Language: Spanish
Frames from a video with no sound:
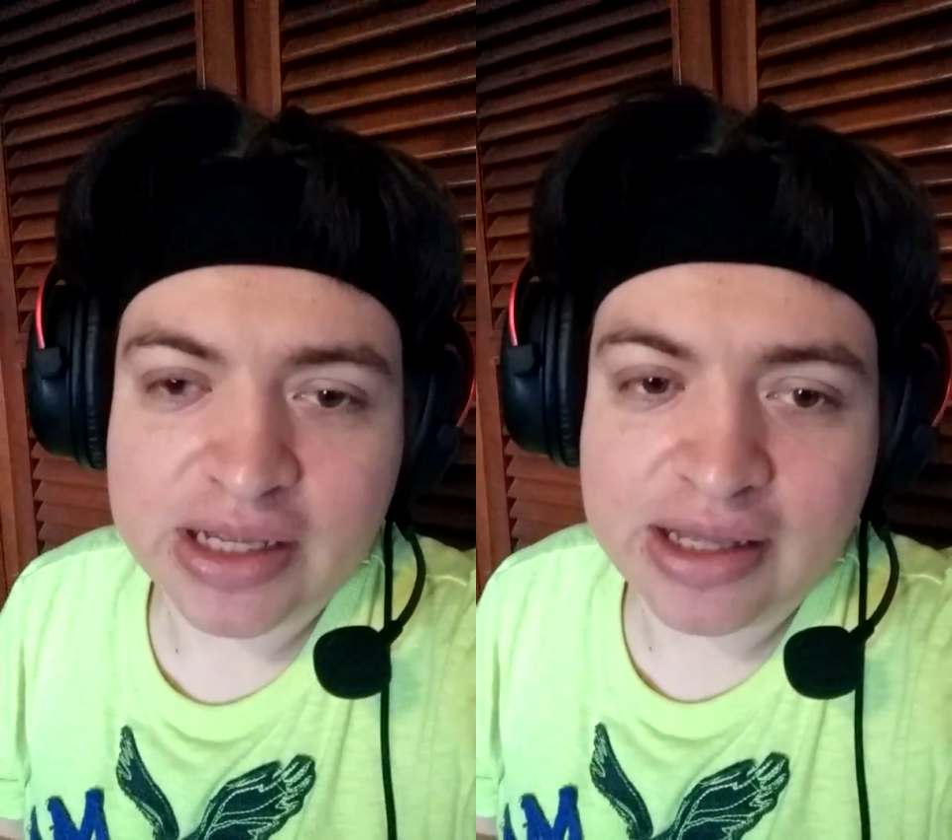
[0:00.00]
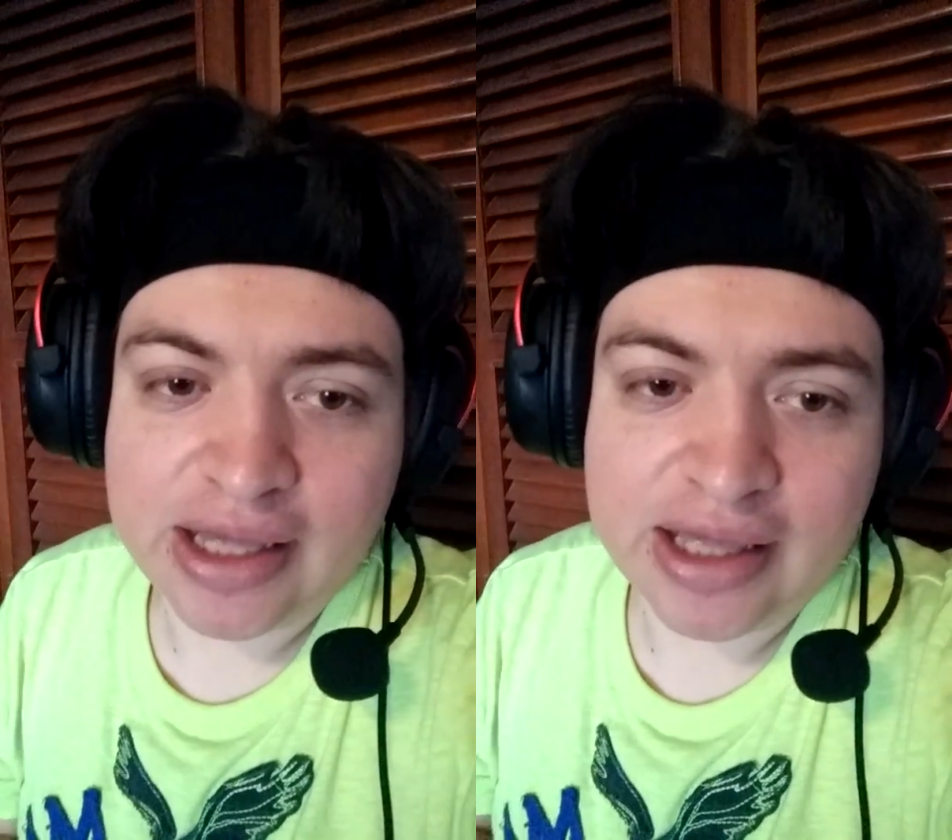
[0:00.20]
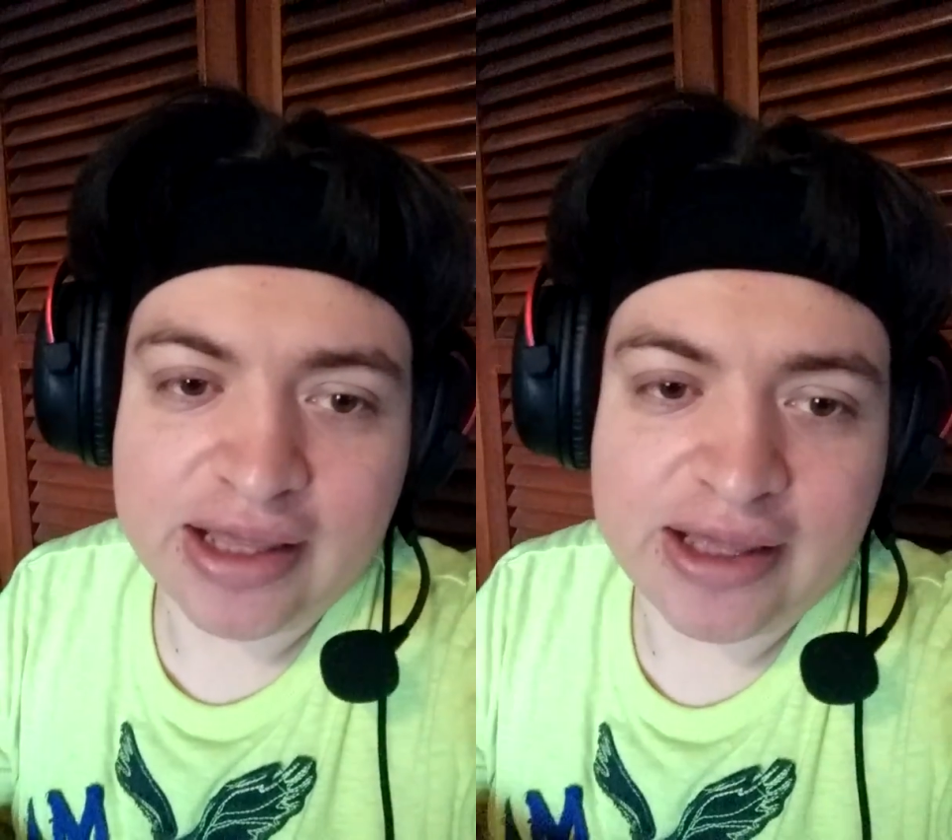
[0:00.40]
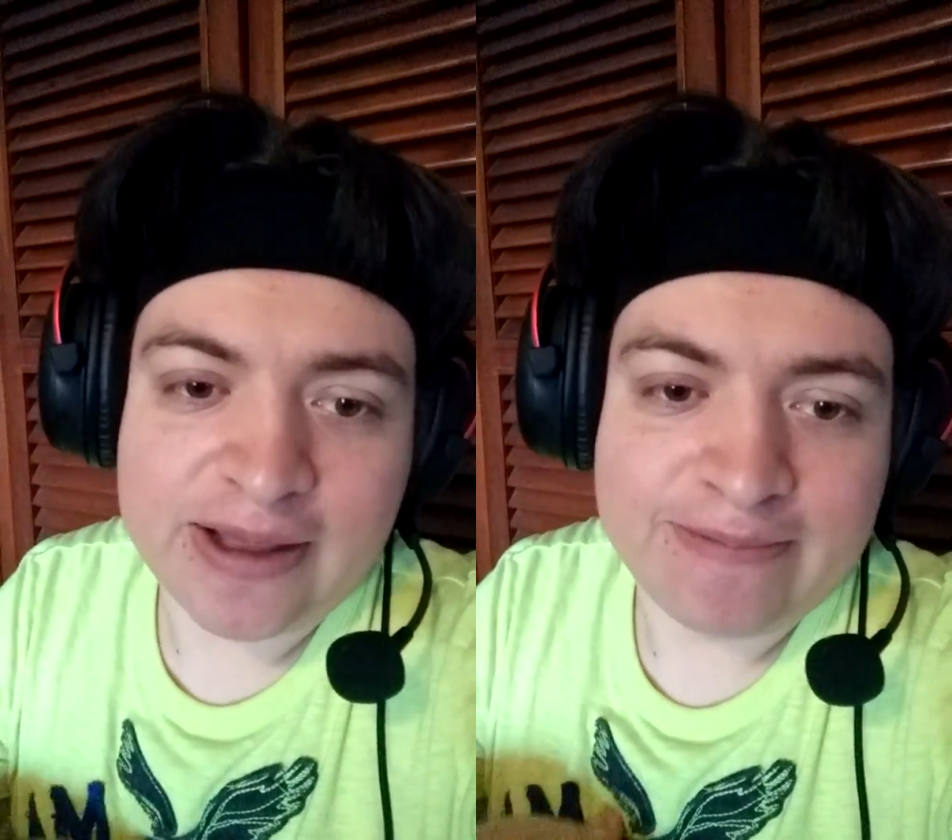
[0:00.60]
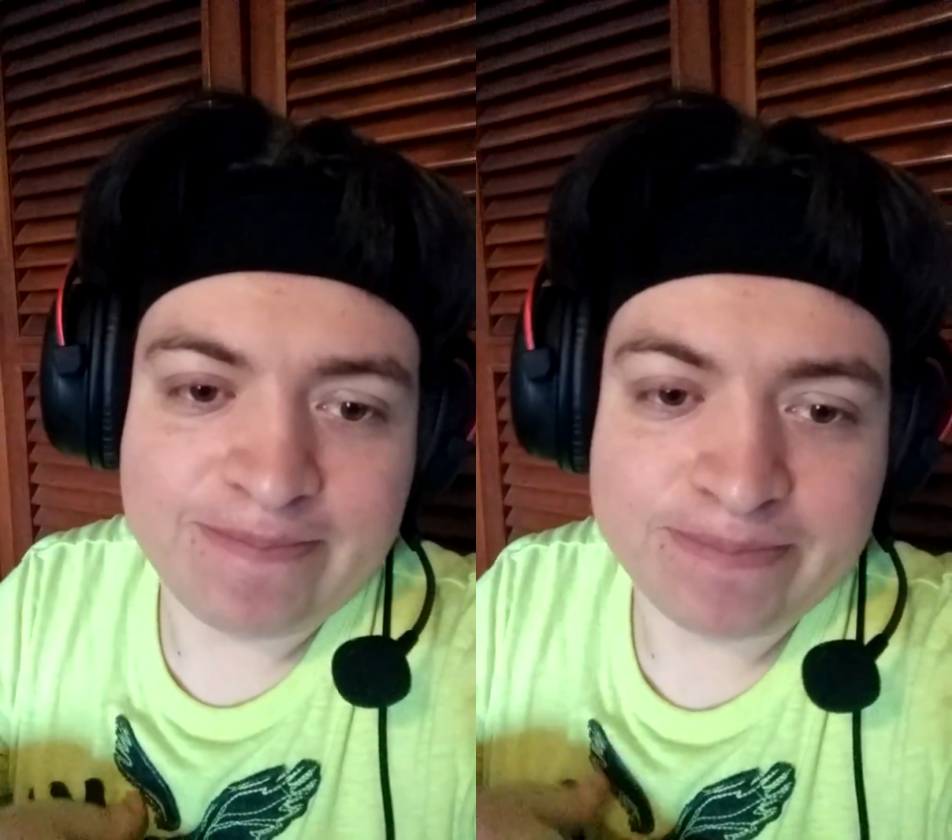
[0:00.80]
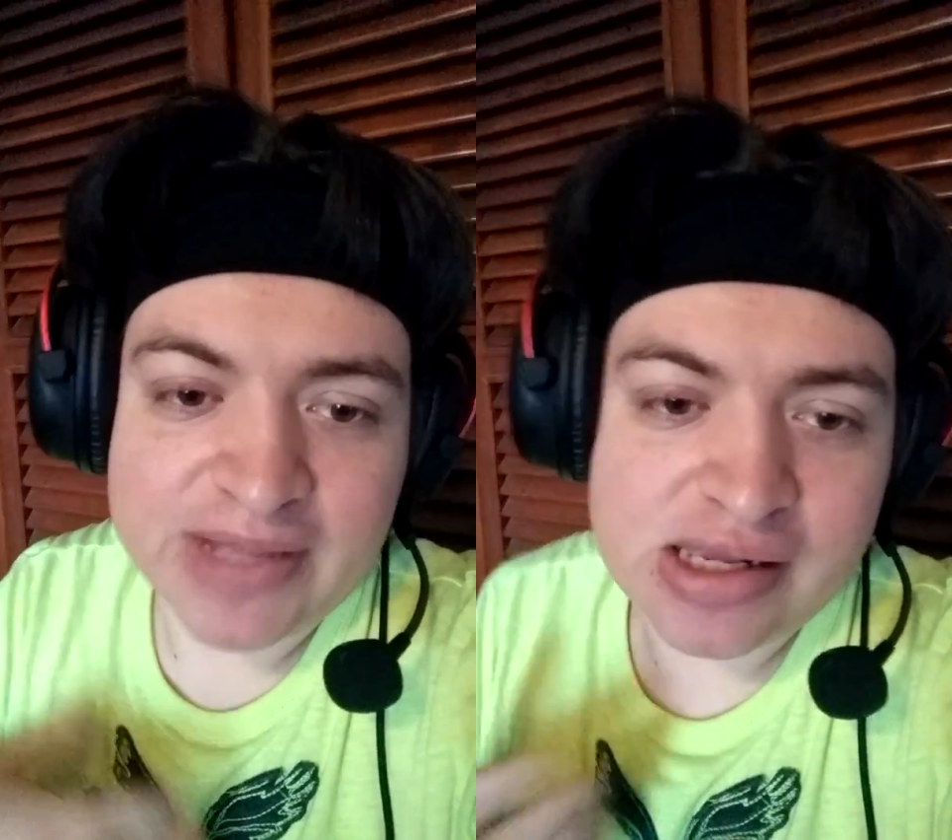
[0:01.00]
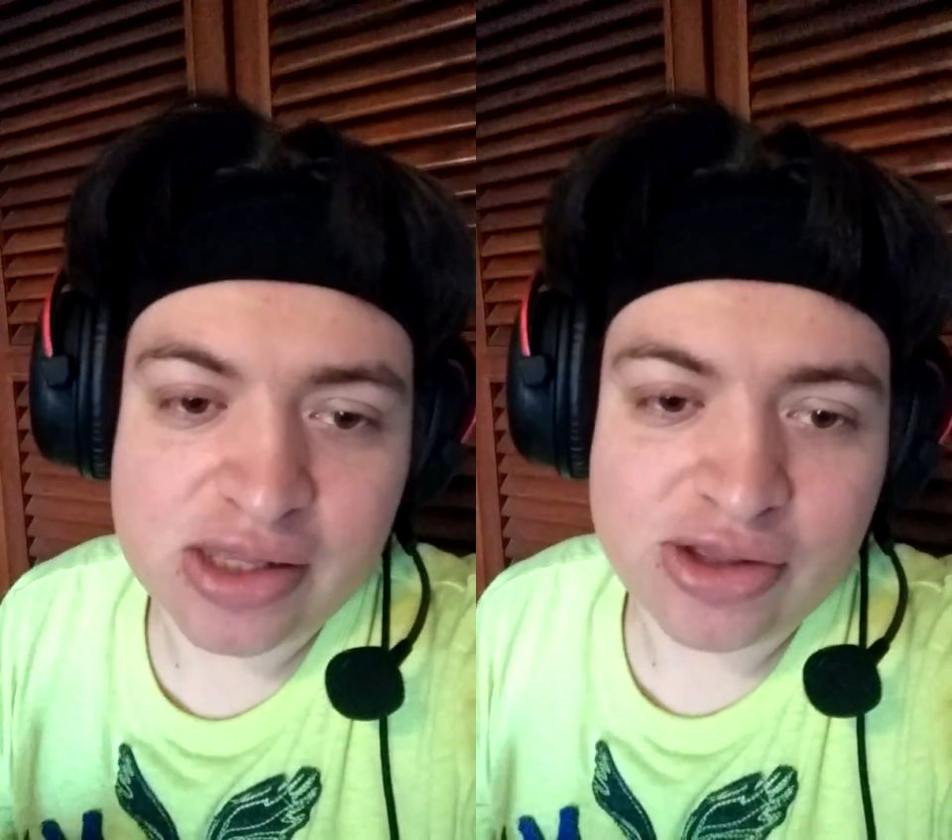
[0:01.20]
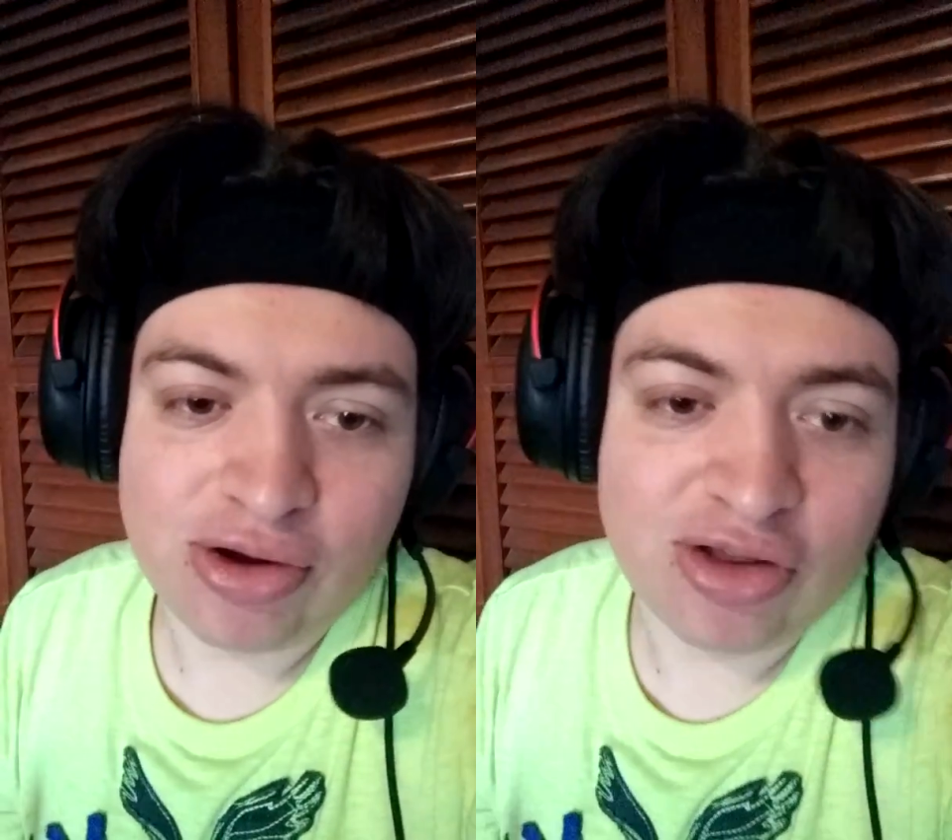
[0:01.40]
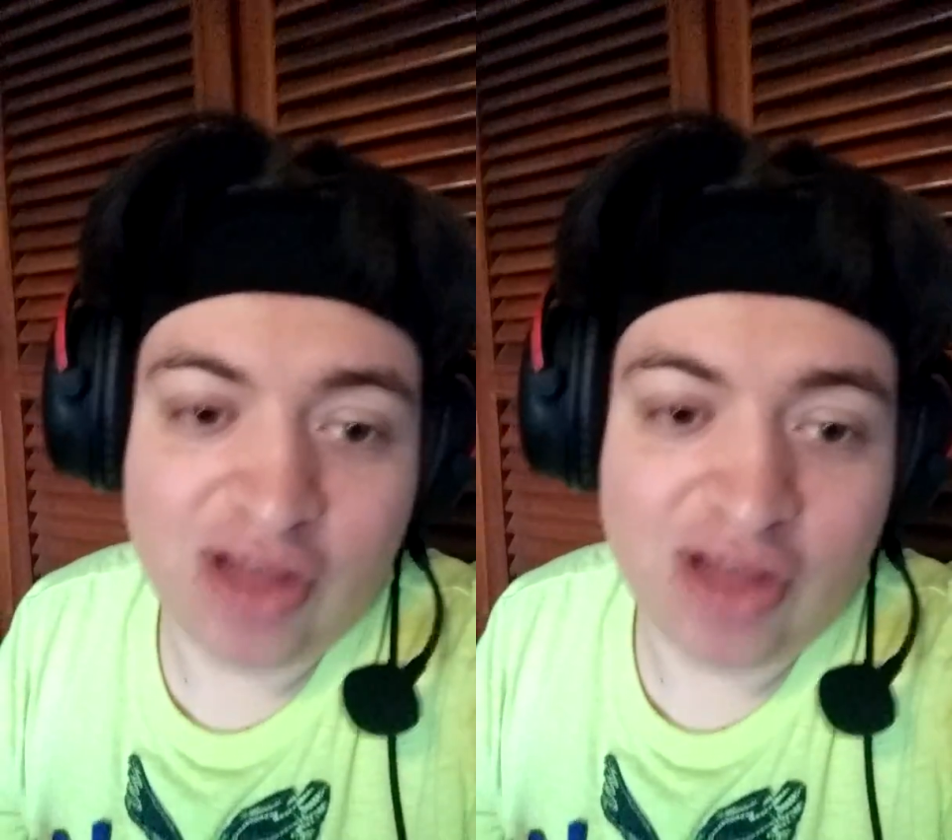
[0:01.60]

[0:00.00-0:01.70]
eh, decidió